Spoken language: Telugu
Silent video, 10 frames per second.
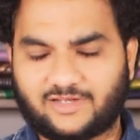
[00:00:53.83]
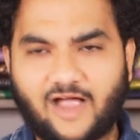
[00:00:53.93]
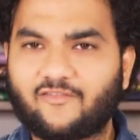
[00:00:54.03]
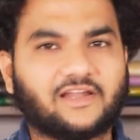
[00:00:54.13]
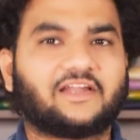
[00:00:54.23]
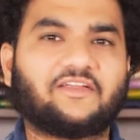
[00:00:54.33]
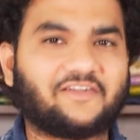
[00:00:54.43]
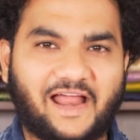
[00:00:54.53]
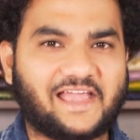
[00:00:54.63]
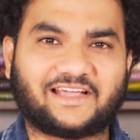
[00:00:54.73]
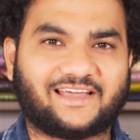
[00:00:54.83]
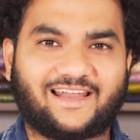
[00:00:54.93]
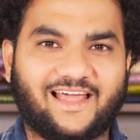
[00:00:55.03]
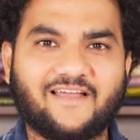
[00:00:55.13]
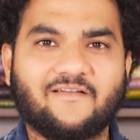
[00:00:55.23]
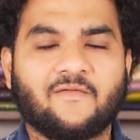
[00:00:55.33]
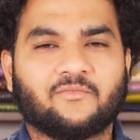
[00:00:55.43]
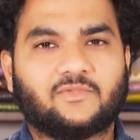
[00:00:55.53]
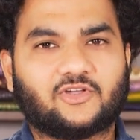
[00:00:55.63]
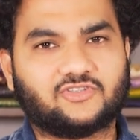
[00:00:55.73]
కావాలని నేను రాయక్కర్లా
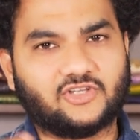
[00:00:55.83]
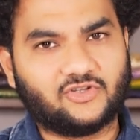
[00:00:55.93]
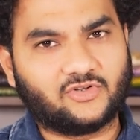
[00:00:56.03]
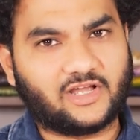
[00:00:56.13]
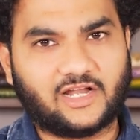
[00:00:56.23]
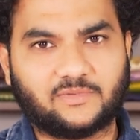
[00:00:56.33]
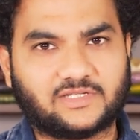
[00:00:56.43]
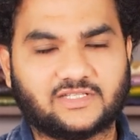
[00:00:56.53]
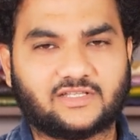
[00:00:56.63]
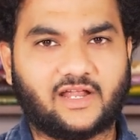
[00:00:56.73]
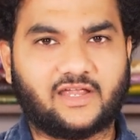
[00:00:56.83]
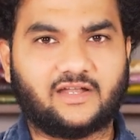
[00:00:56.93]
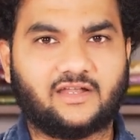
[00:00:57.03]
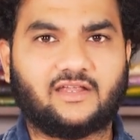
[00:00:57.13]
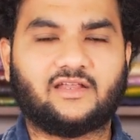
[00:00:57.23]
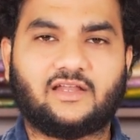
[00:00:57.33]
మీకు జెన్యున్గా అనిపించింది రాయండి